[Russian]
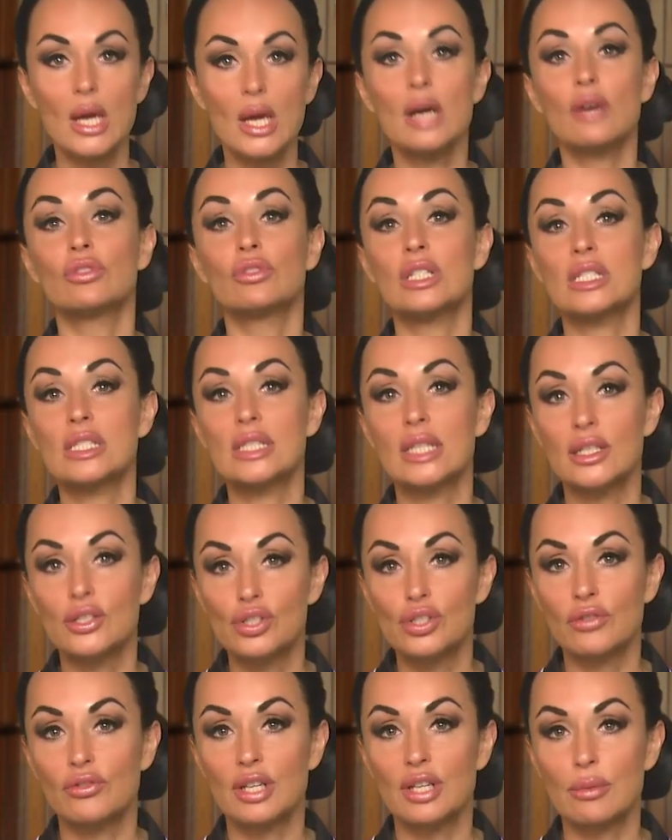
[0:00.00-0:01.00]
В
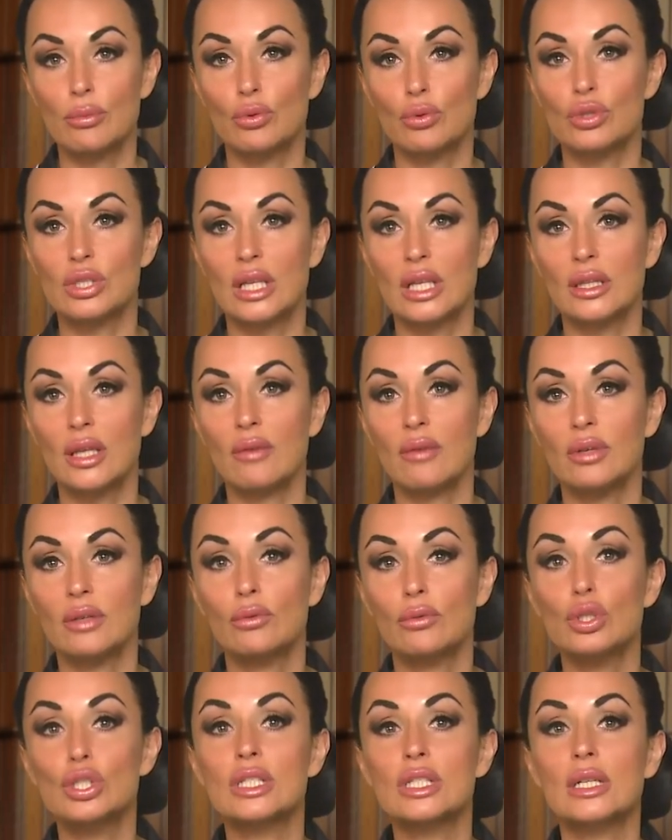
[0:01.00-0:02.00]
настоящее время
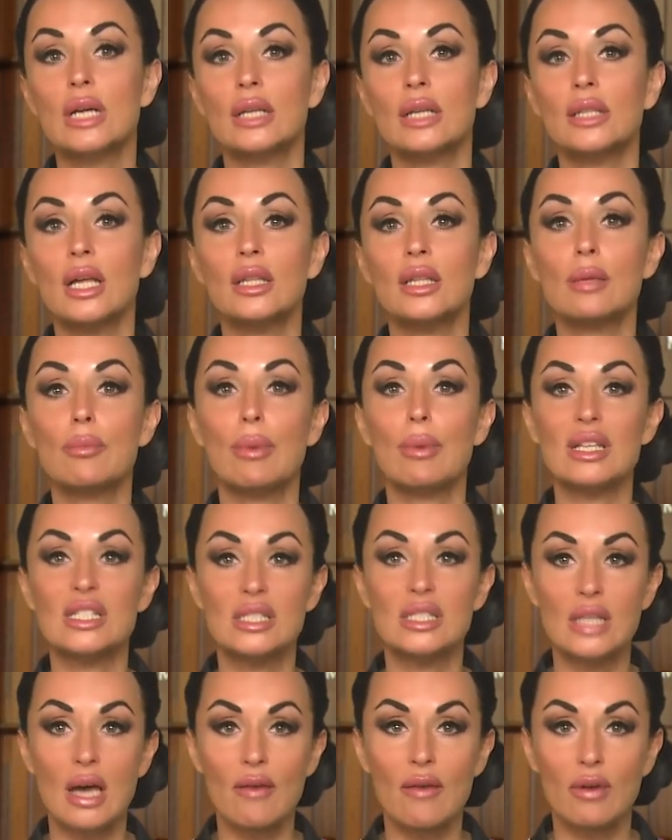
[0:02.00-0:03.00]
устанавливаются каналы
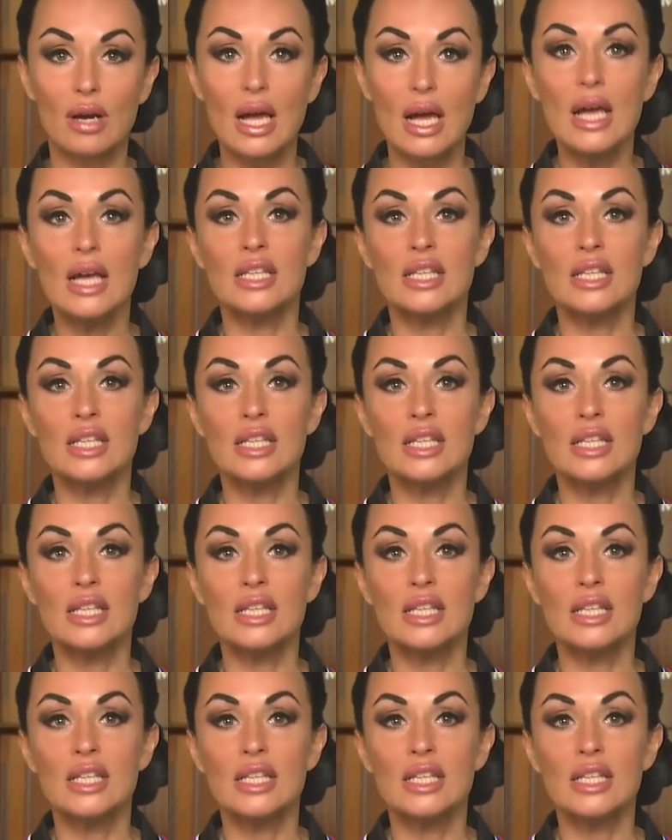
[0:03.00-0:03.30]
поставок